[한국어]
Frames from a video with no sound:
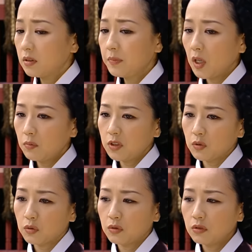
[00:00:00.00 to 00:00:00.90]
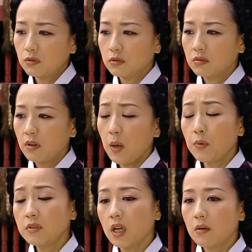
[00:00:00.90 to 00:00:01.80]
금계 음식도 그렇고
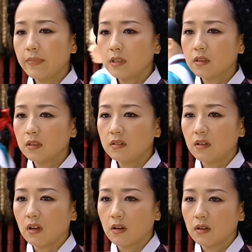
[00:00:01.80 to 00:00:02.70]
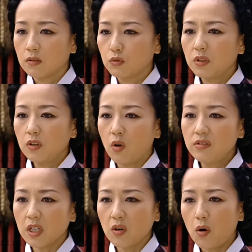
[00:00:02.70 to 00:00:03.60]
해본 사람만 시키는데 우린
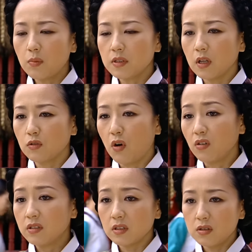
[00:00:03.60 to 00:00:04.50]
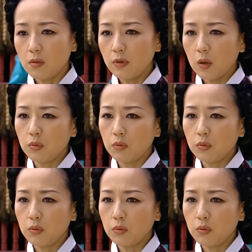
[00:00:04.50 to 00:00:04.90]
언제 경험을 쌓고 언제 시험을